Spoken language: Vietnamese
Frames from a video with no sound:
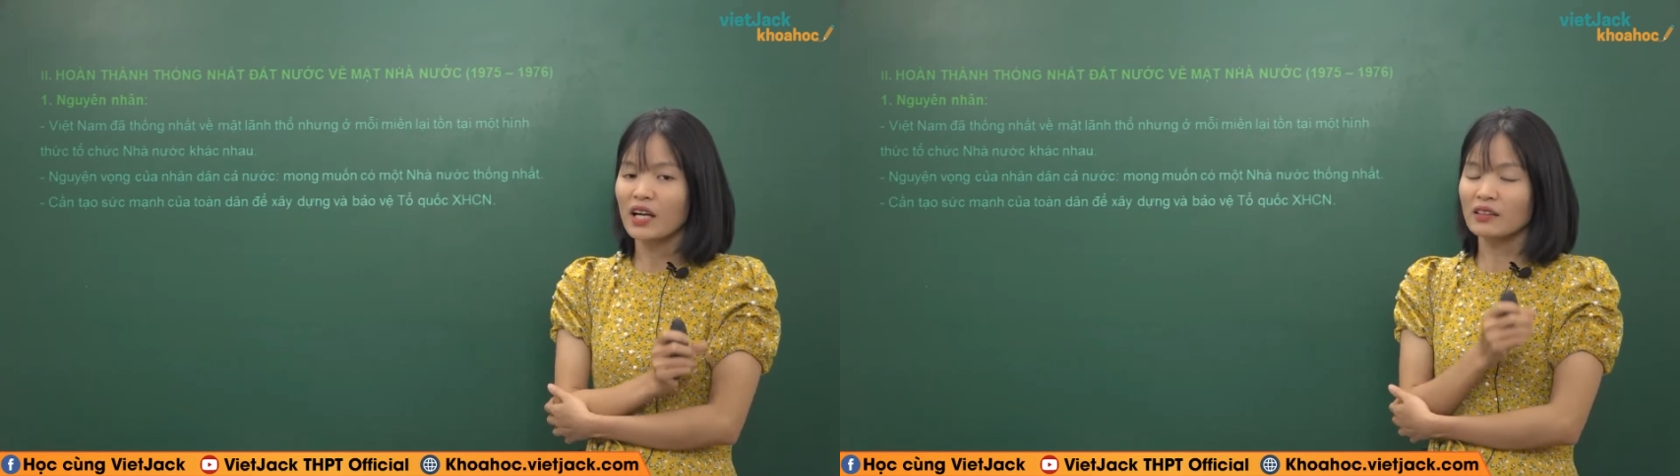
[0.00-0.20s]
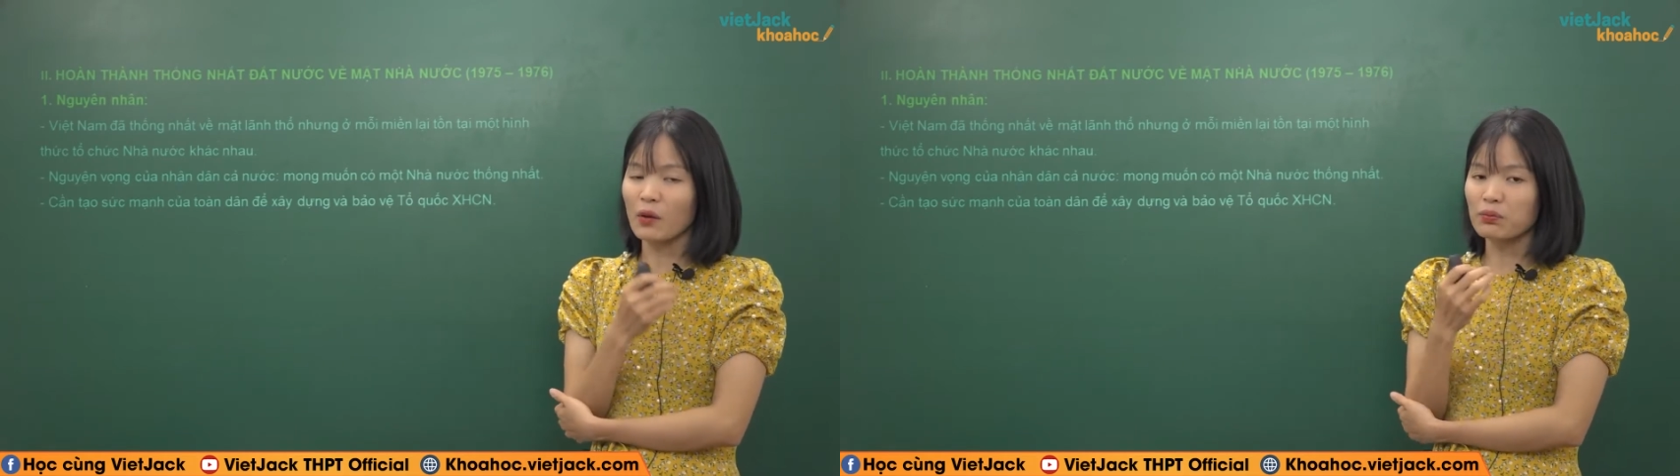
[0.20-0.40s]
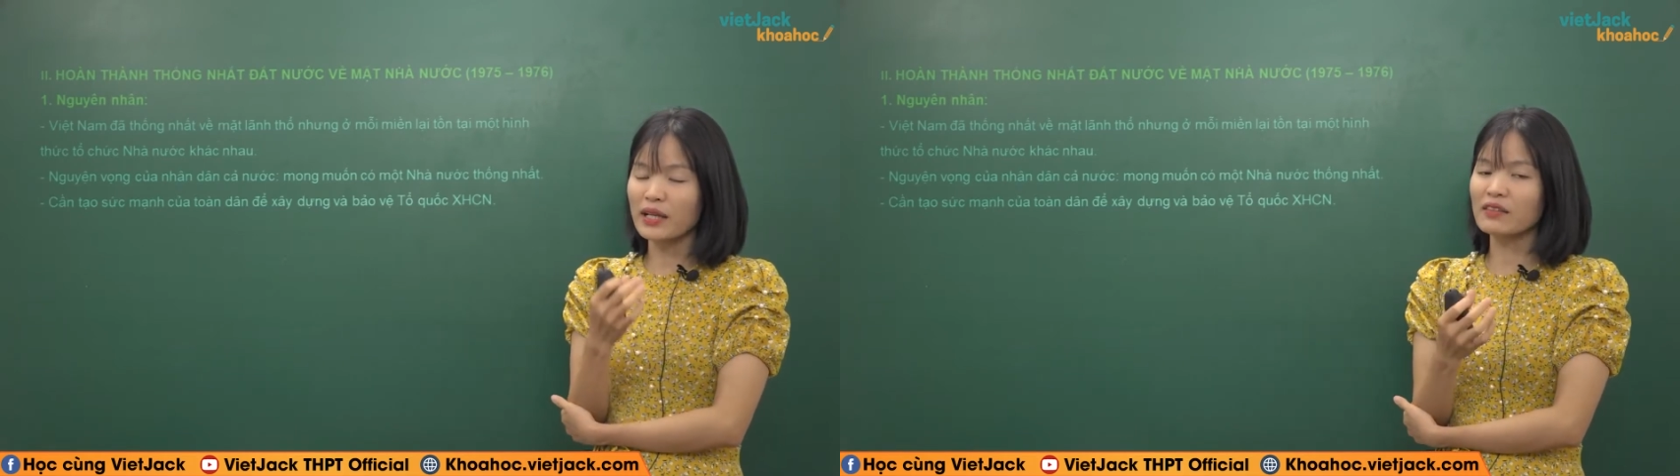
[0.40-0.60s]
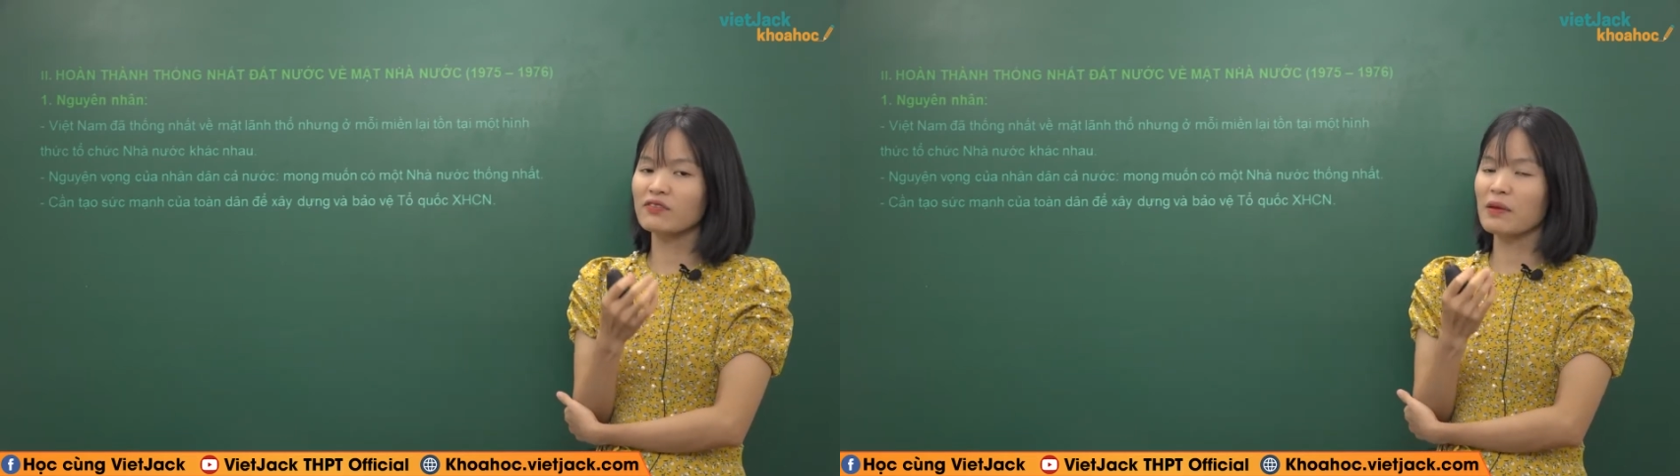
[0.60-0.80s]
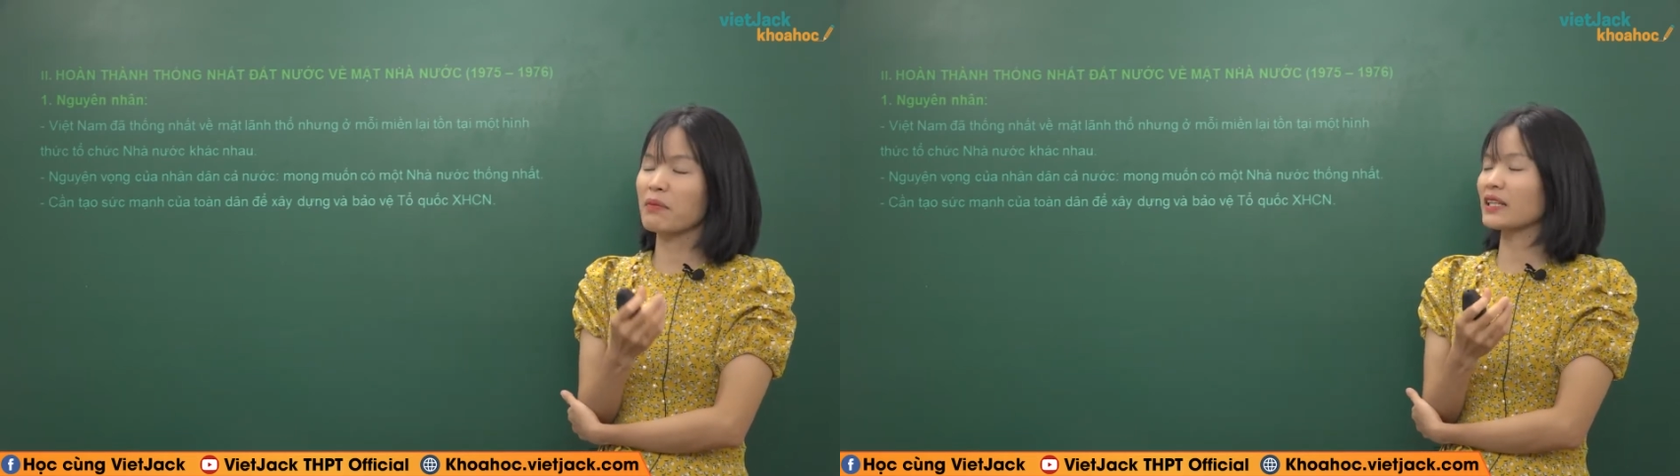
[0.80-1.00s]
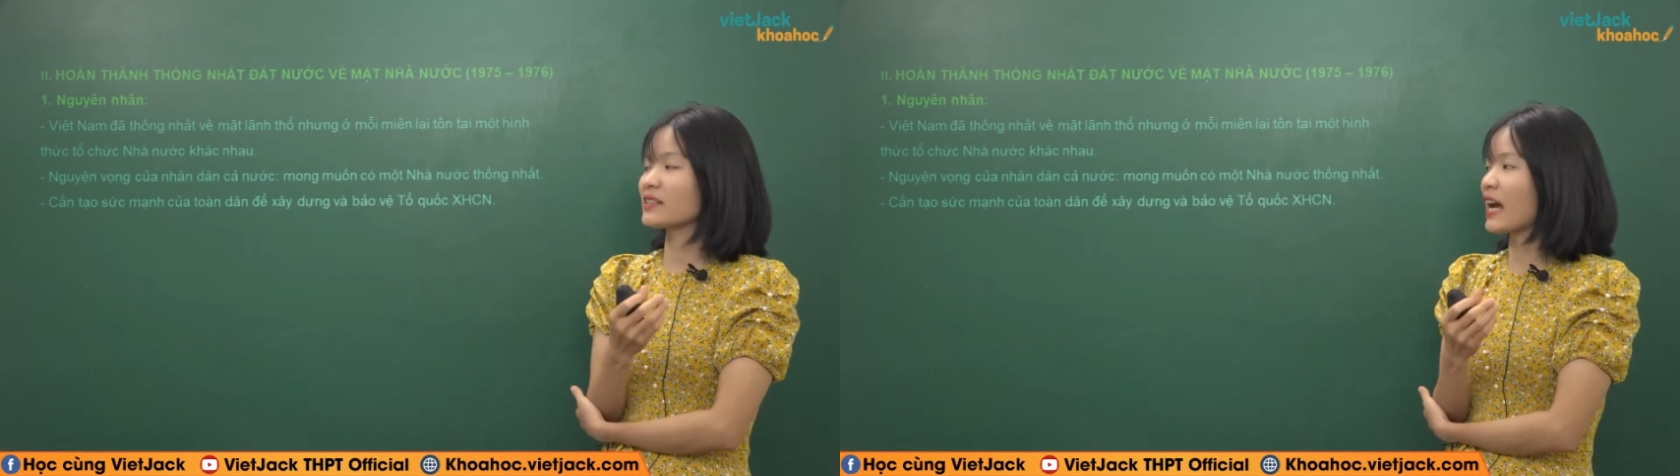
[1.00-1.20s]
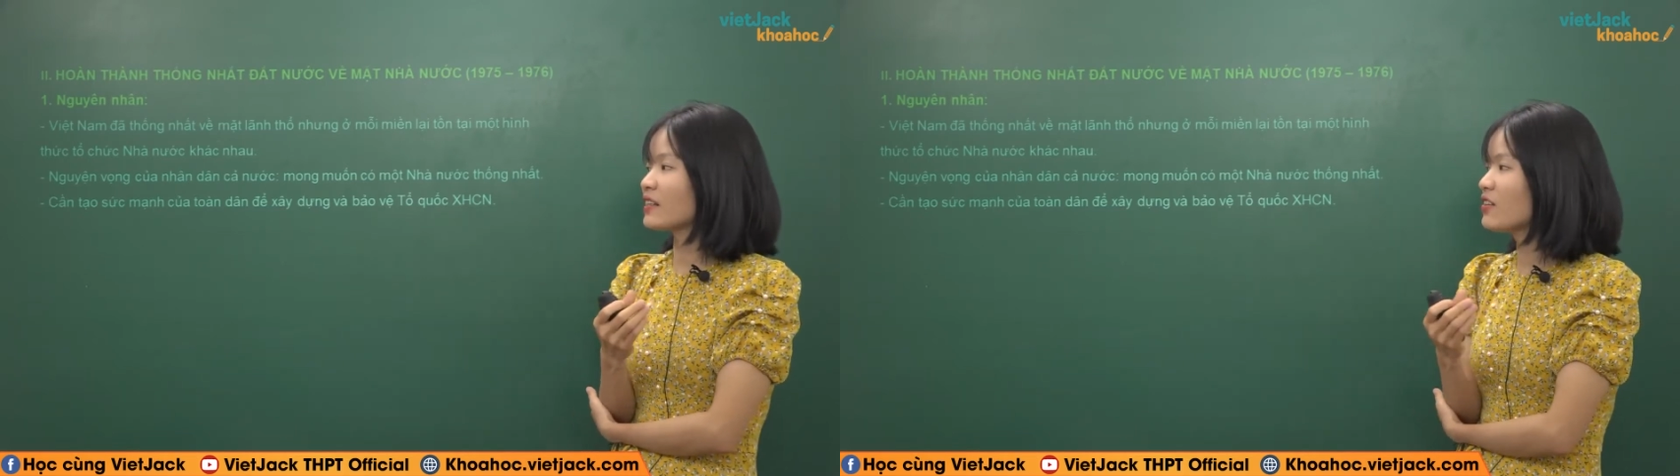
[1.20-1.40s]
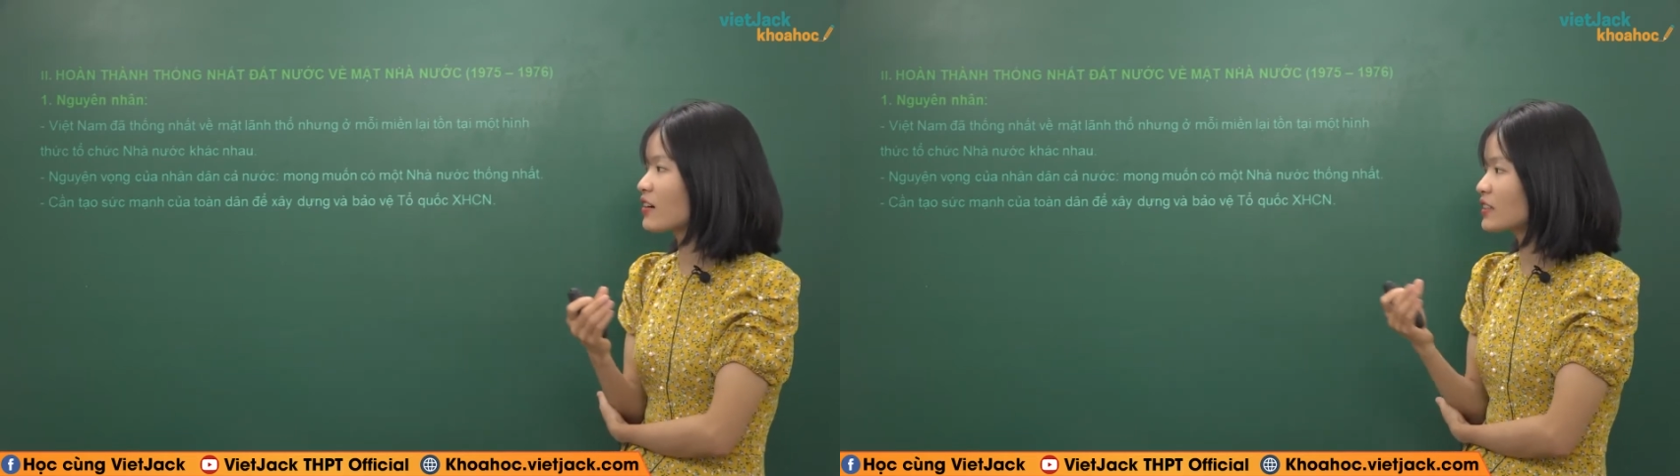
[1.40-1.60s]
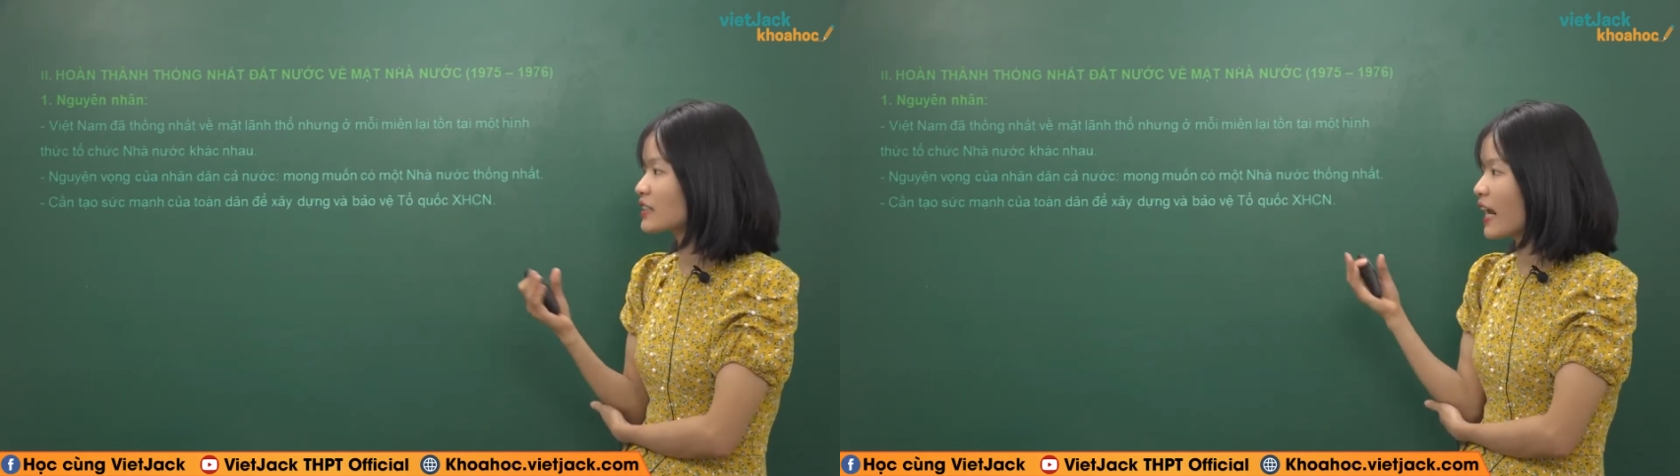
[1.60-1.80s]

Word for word: thống nhất về mặt nhà nước